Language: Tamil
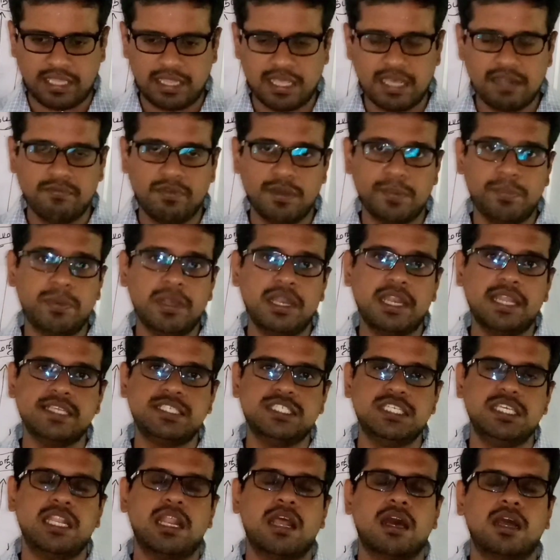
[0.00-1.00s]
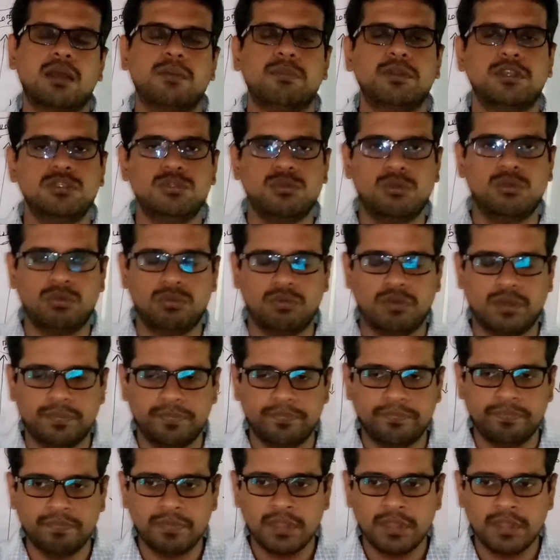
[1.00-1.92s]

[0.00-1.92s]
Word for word: அதான் வெப்பநிலை சீராக்கம்னு சொல்லுவோம்